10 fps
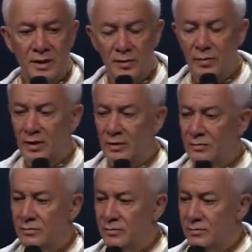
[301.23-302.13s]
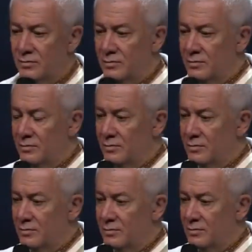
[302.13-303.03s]
Крипа.
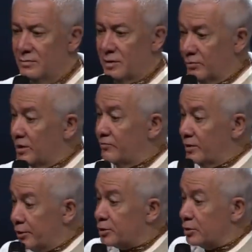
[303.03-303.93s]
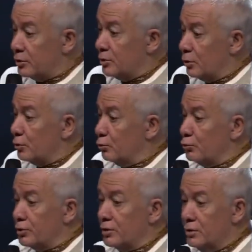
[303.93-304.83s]
Там были великие
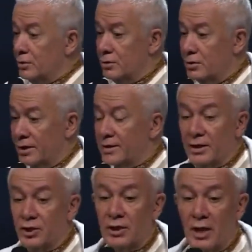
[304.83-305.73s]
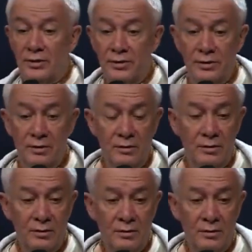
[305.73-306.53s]
люди, родоначальники,